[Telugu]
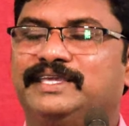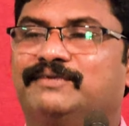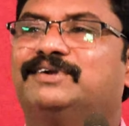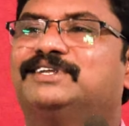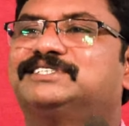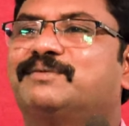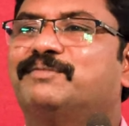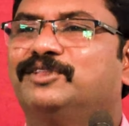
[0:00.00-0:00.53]

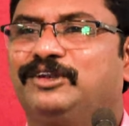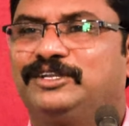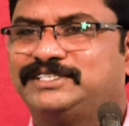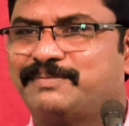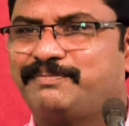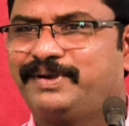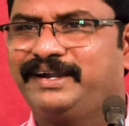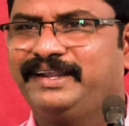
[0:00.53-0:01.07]
ఎవరి సంబంధులు
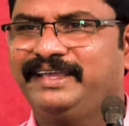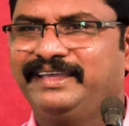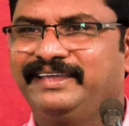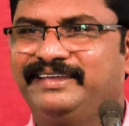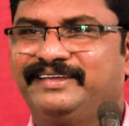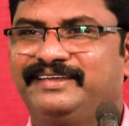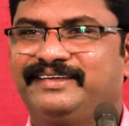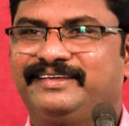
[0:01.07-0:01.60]
చెప్పండి
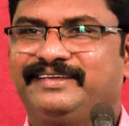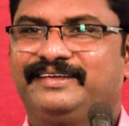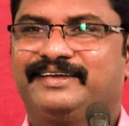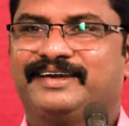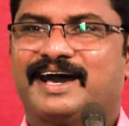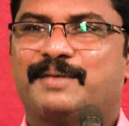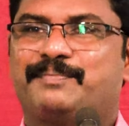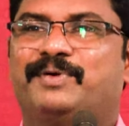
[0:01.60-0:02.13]

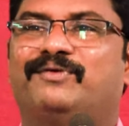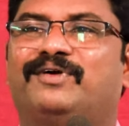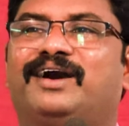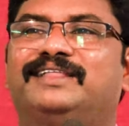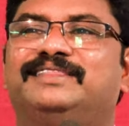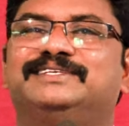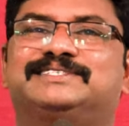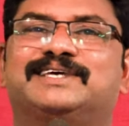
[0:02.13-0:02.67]
అపవాది